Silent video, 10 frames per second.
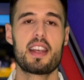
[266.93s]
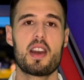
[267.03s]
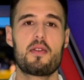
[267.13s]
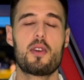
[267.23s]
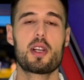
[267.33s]
eine
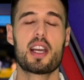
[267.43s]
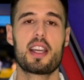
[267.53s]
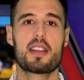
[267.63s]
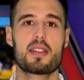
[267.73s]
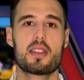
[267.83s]

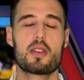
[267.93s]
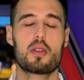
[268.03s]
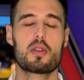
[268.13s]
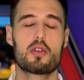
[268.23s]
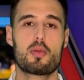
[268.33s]
erfolgreiche
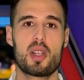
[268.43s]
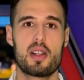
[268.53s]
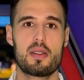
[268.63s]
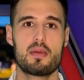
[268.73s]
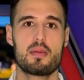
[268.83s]
Saison zu
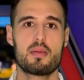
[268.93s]
spielen.